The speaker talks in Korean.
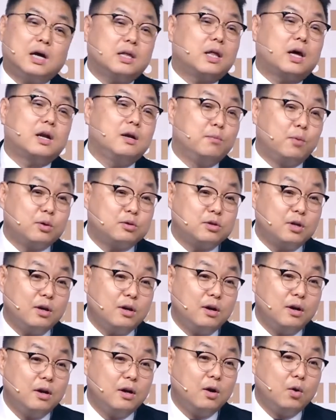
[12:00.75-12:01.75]
하나를 못 써요.
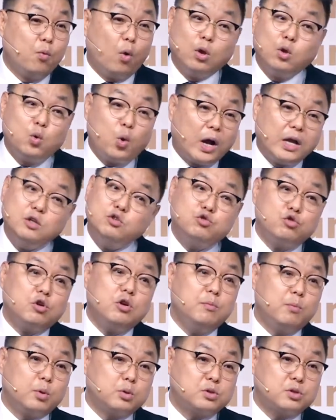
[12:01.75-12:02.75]
원고 한 줄을
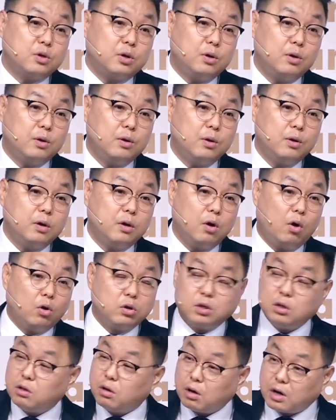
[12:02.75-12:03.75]
못 써.
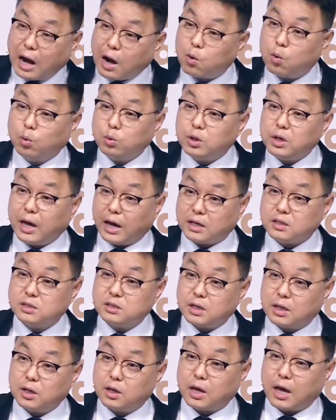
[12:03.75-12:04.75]
어디든 걸 갖고 오는 게
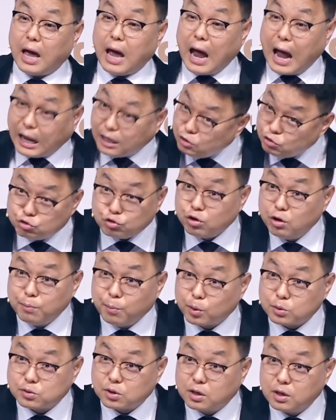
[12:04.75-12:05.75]
아니잖아요. 이게 한 줄을
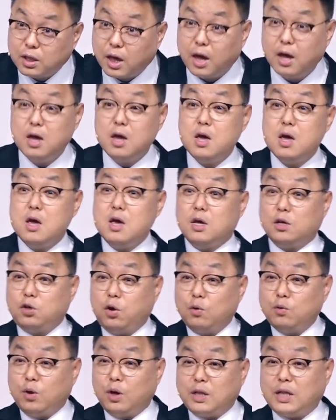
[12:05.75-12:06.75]
못 써. 근데
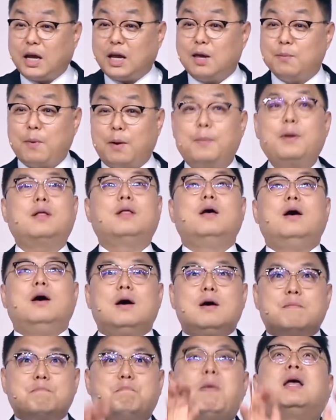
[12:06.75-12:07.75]
성령이 딱 임하면
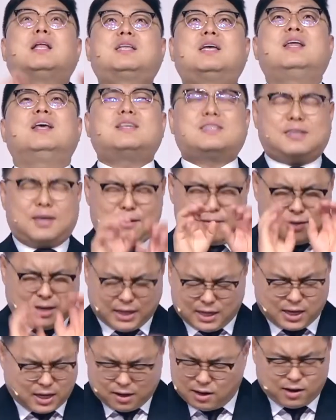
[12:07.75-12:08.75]
매트릭스야.
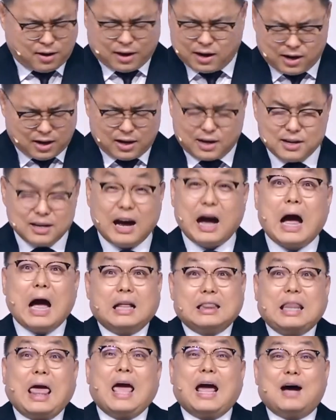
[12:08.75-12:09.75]

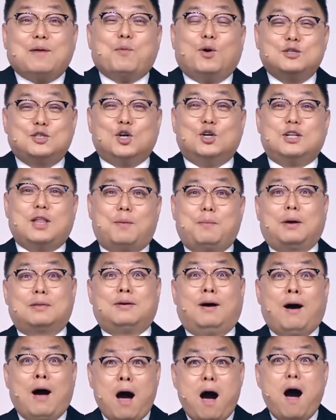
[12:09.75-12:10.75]
내가 먼저 은혜 받아.